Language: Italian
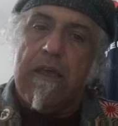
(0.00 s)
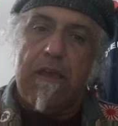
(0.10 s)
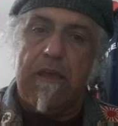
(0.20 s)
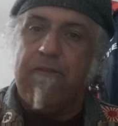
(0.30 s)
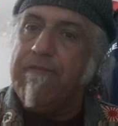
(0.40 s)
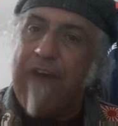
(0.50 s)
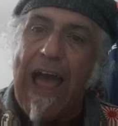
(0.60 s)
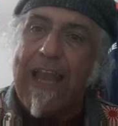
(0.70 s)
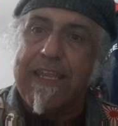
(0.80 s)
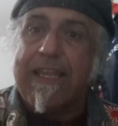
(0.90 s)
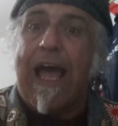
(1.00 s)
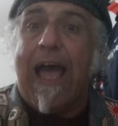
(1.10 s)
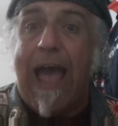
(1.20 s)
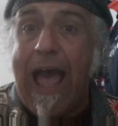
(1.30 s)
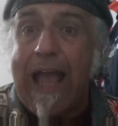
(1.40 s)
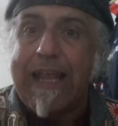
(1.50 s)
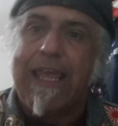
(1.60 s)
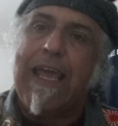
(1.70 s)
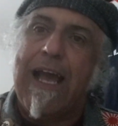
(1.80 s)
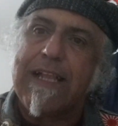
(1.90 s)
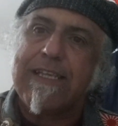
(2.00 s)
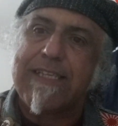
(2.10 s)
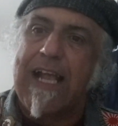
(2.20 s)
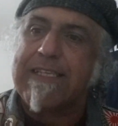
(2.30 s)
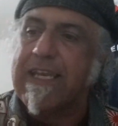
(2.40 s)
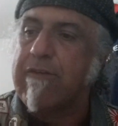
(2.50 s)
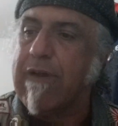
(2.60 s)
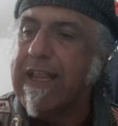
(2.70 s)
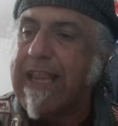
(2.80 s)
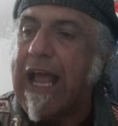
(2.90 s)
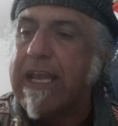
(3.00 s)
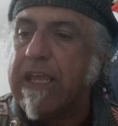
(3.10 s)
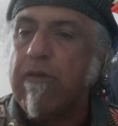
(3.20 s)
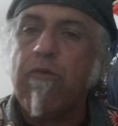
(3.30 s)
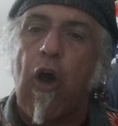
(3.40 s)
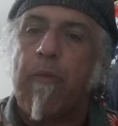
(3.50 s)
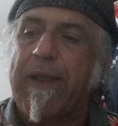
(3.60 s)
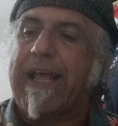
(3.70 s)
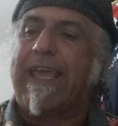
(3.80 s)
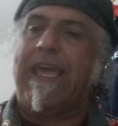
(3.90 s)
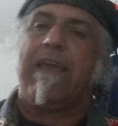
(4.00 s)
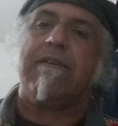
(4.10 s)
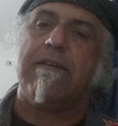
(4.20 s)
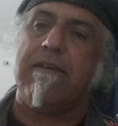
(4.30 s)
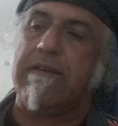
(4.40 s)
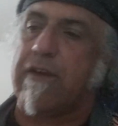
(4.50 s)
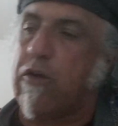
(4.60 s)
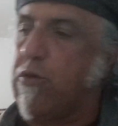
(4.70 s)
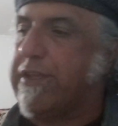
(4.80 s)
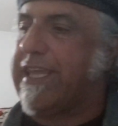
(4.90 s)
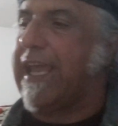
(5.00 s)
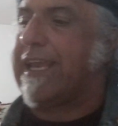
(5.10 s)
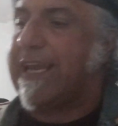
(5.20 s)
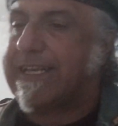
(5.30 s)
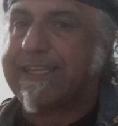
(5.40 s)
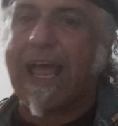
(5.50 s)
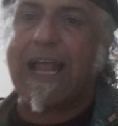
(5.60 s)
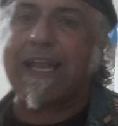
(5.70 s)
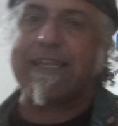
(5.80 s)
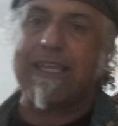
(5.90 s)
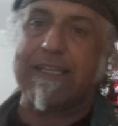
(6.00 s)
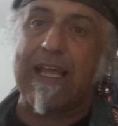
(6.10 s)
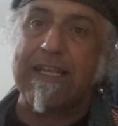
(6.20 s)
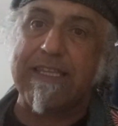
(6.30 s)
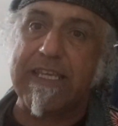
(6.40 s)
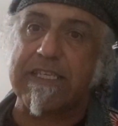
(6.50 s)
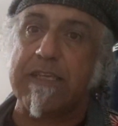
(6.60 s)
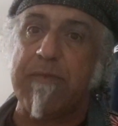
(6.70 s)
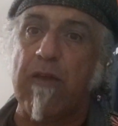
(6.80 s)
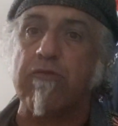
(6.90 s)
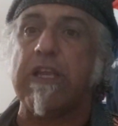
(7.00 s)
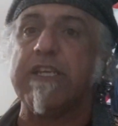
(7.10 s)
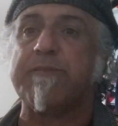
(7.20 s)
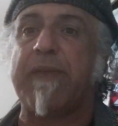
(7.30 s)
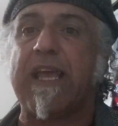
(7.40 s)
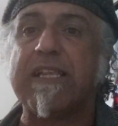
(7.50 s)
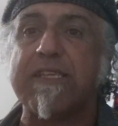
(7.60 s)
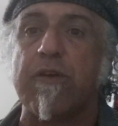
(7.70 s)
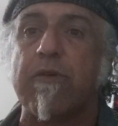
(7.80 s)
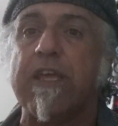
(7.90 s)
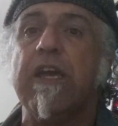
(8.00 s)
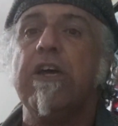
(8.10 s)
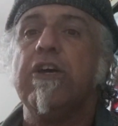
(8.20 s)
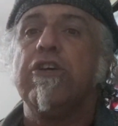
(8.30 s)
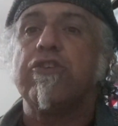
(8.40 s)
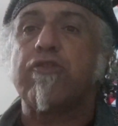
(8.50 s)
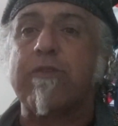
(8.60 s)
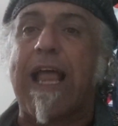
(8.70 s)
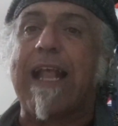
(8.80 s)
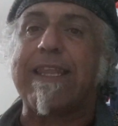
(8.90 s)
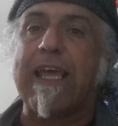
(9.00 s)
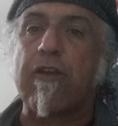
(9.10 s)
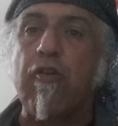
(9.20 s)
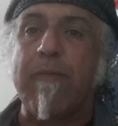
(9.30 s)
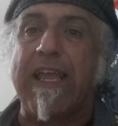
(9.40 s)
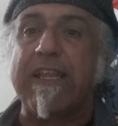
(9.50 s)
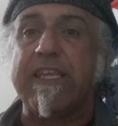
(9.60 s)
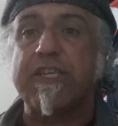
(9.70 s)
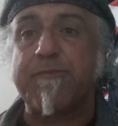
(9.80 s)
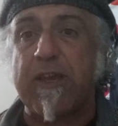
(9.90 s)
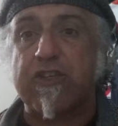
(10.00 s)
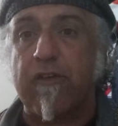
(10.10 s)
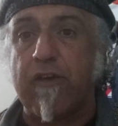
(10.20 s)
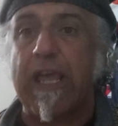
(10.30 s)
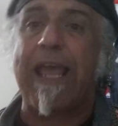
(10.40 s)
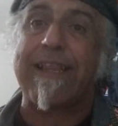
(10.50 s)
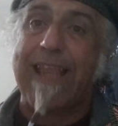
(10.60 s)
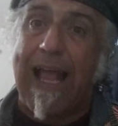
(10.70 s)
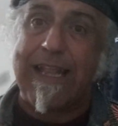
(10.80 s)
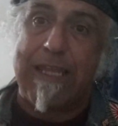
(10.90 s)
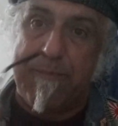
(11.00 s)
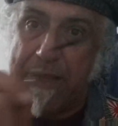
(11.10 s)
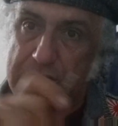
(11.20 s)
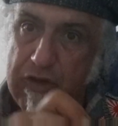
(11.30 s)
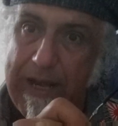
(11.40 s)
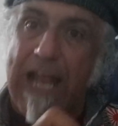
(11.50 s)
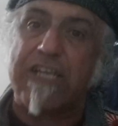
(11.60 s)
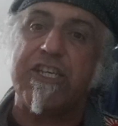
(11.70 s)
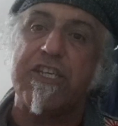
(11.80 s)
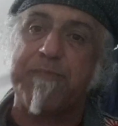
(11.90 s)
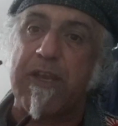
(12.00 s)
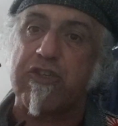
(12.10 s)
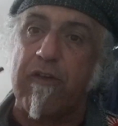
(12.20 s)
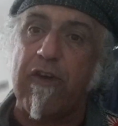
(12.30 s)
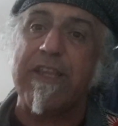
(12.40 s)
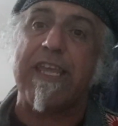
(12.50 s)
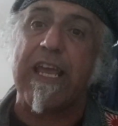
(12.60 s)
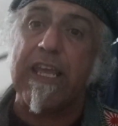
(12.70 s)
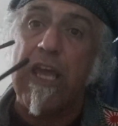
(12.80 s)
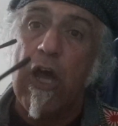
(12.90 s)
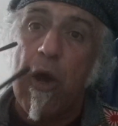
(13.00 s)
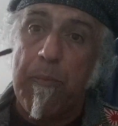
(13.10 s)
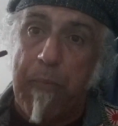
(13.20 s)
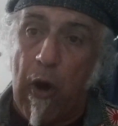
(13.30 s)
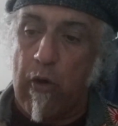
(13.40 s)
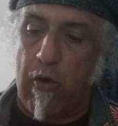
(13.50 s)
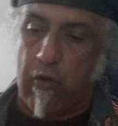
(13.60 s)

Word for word: eh, valida anche a distanza di 40 anni, un'opera che eh, contiene tante, tantissime utili spiegazioni su tanti argomenti spesso e tanti personaggi spesso e volentieri poco